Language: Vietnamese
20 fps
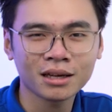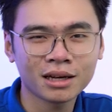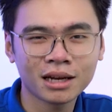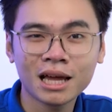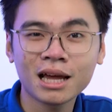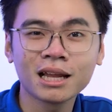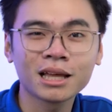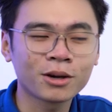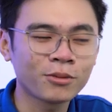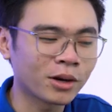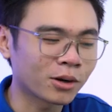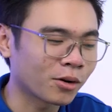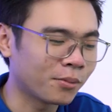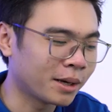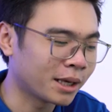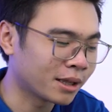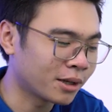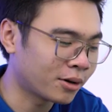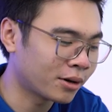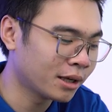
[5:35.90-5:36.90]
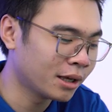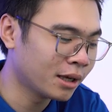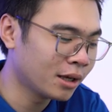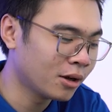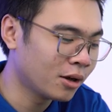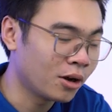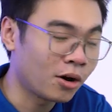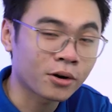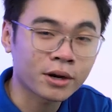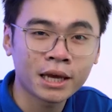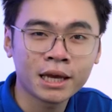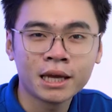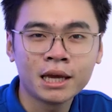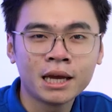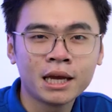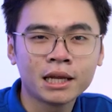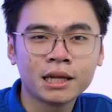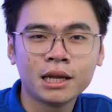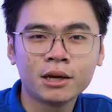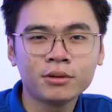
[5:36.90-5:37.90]
Thế là lời khuyên của mình thôi. Ok,
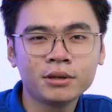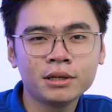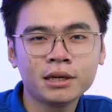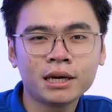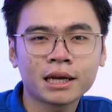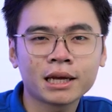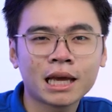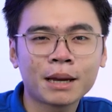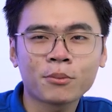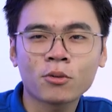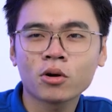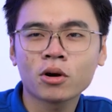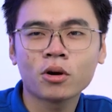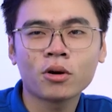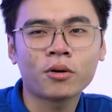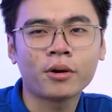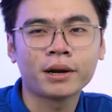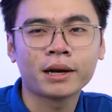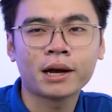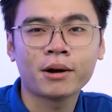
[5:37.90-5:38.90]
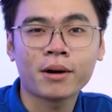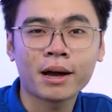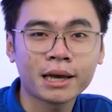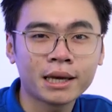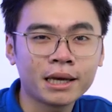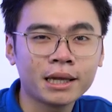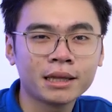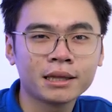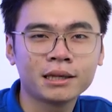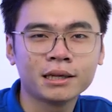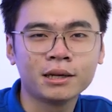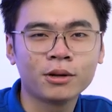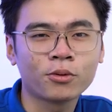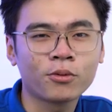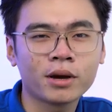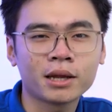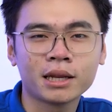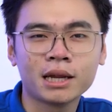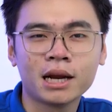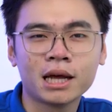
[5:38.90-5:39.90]
nếu như anh em có câu hỏi nào hay ấy, thì đừng
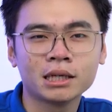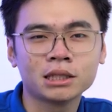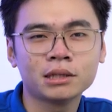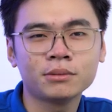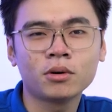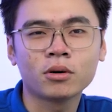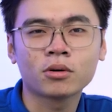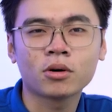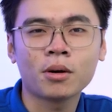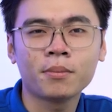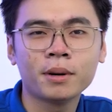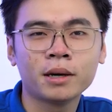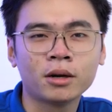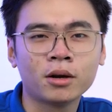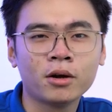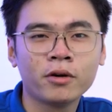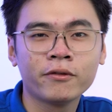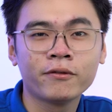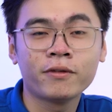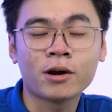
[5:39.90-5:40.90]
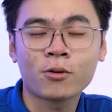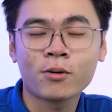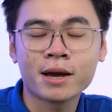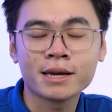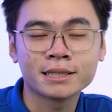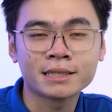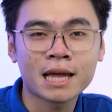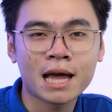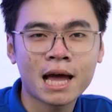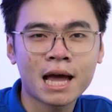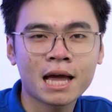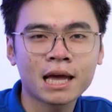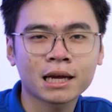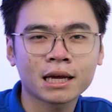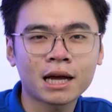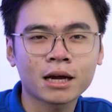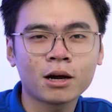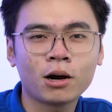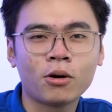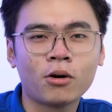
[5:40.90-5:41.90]
quên để lại dưới một comment. Và ngoài ra ấy,
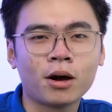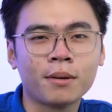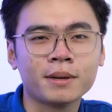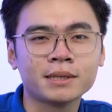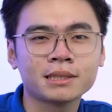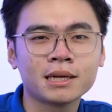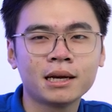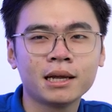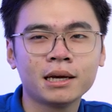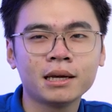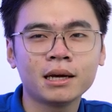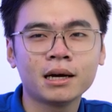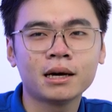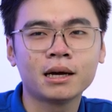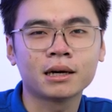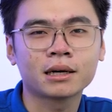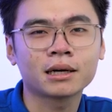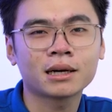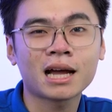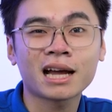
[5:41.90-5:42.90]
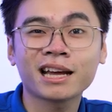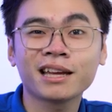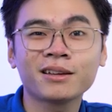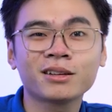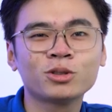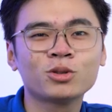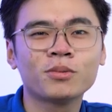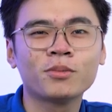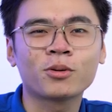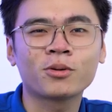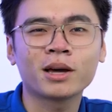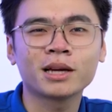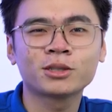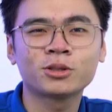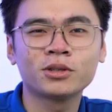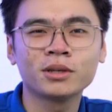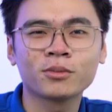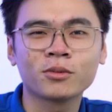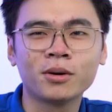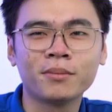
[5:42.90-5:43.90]
các câu hỏi mình sẽ lấy ở các cái chuyên mục
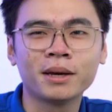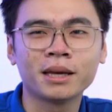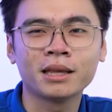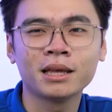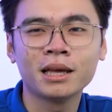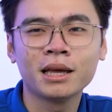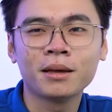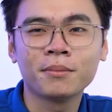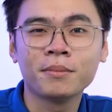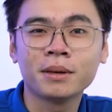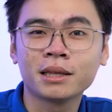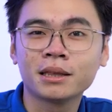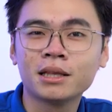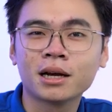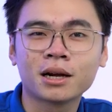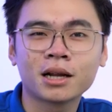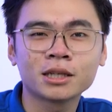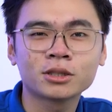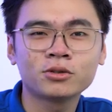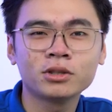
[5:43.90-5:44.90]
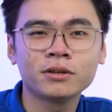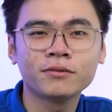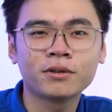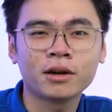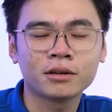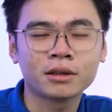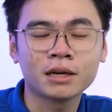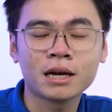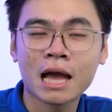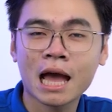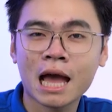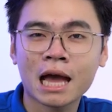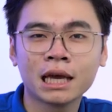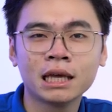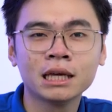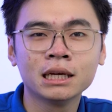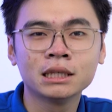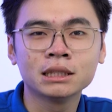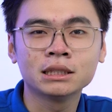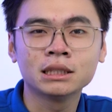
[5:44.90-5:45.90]
livestream của mình. Mình thường livestream vào thứ hai,
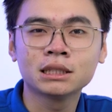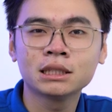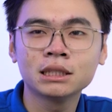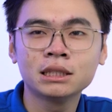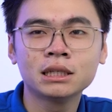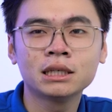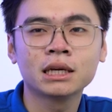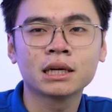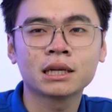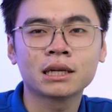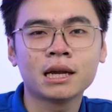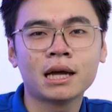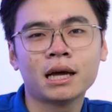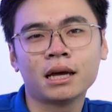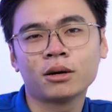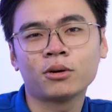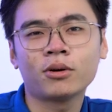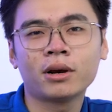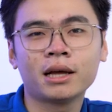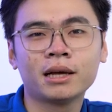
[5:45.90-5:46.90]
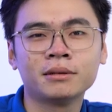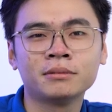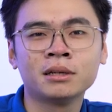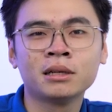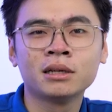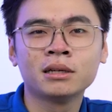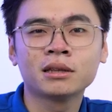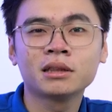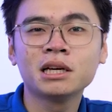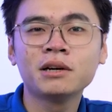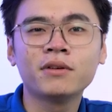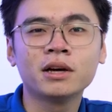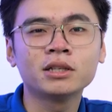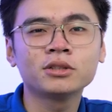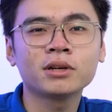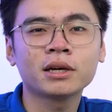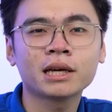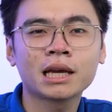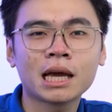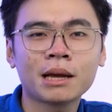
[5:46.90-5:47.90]
thứ tư để gọi là tư vấn
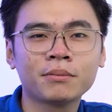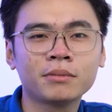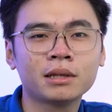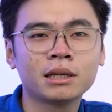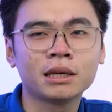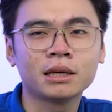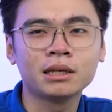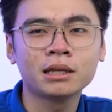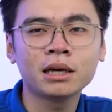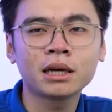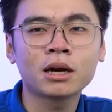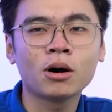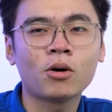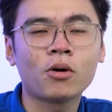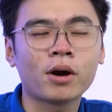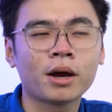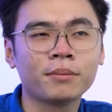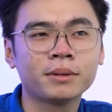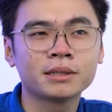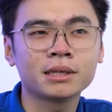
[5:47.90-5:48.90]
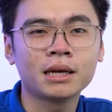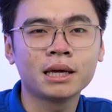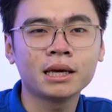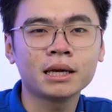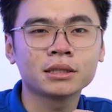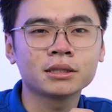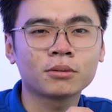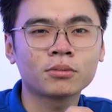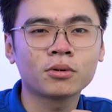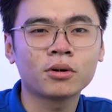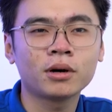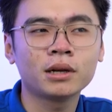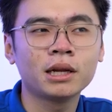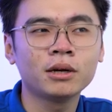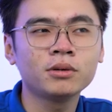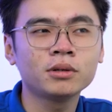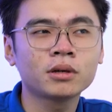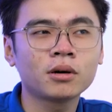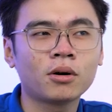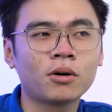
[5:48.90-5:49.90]
cho anh em. Thì những cái câu hỏi mình sẽ lấy ở trong đó.
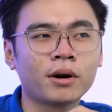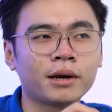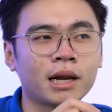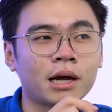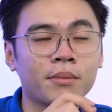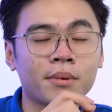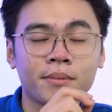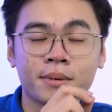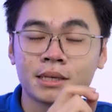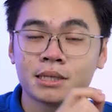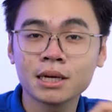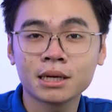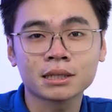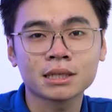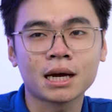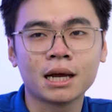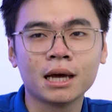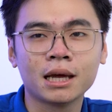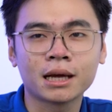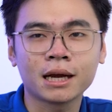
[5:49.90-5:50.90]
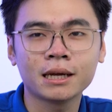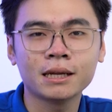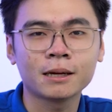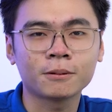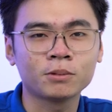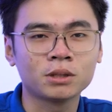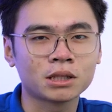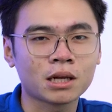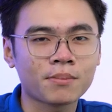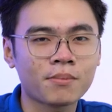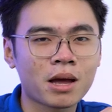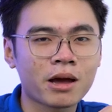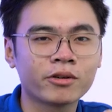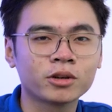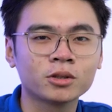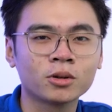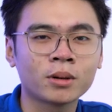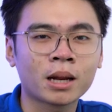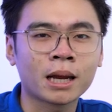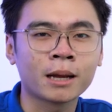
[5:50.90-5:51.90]
Nếu như câu hỏi nào mà mình chưa trả lời ngay được thì sẽ mang
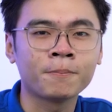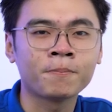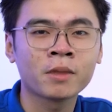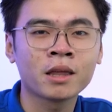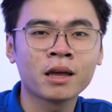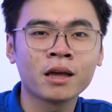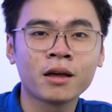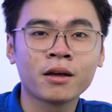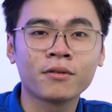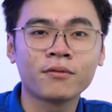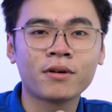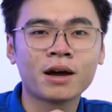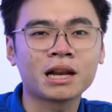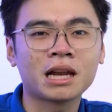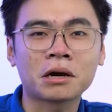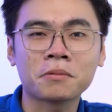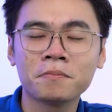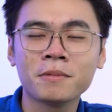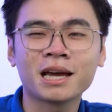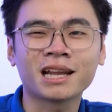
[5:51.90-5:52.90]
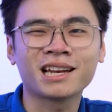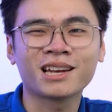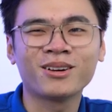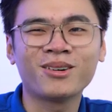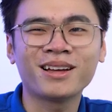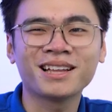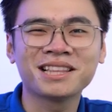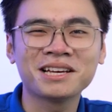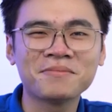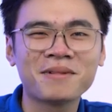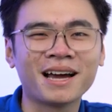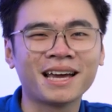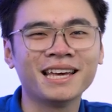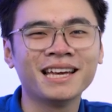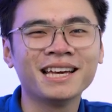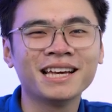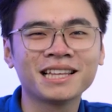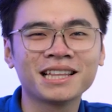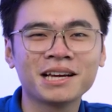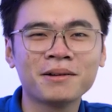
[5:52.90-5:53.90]
vào số này. Và đặc biệt đó là thứ bảy,
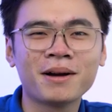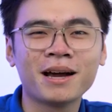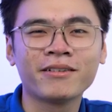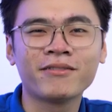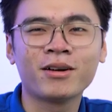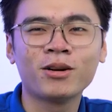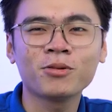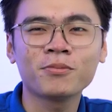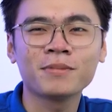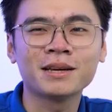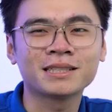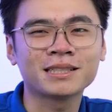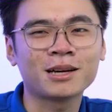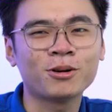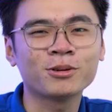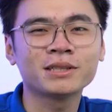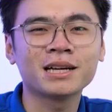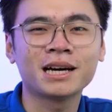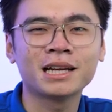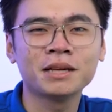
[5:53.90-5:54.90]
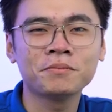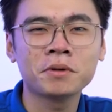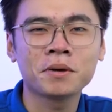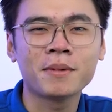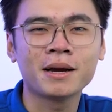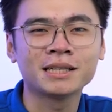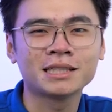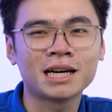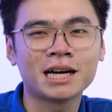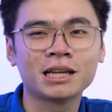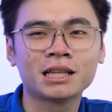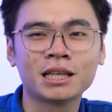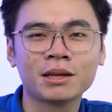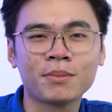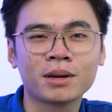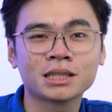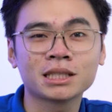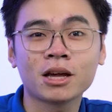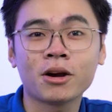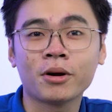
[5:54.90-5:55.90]
thứ bảy vào lúc mười sáu giờ đến mười bảy giờ thì
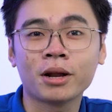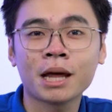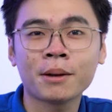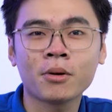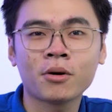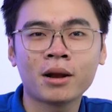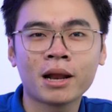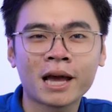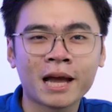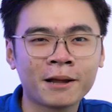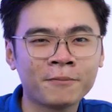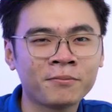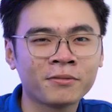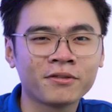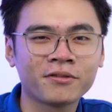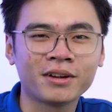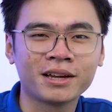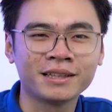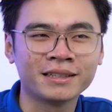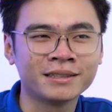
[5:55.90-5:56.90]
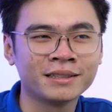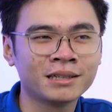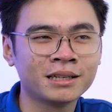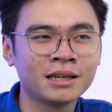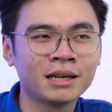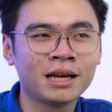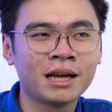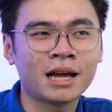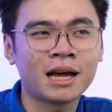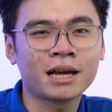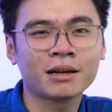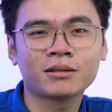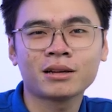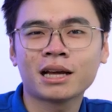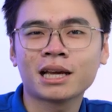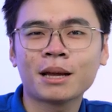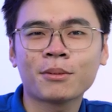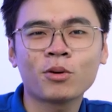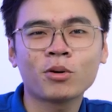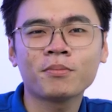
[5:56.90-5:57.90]
mình sẽ hỏi đáp online. Và
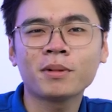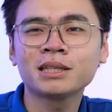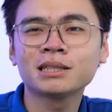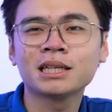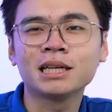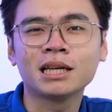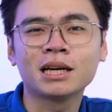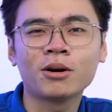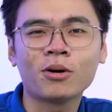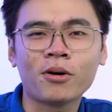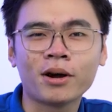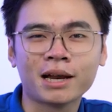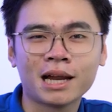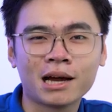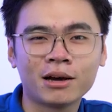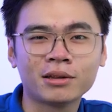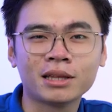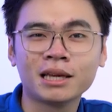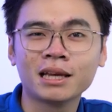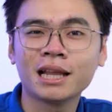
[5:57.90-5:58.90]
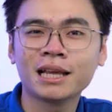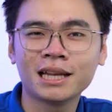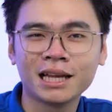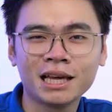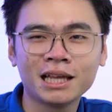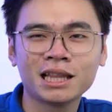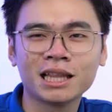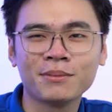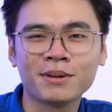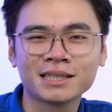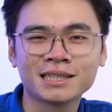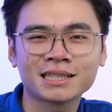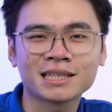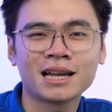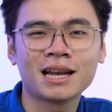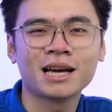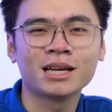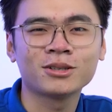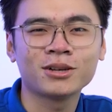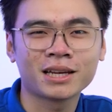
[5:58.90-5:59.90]
anh em có bất kỳ câu hỏi nào thì lên đấy thì mình sẽ
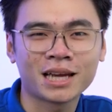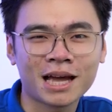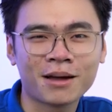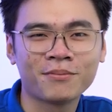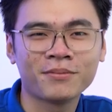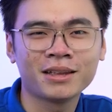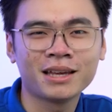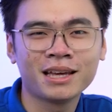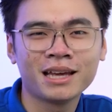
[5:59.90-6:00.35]
trả lời cho anh em.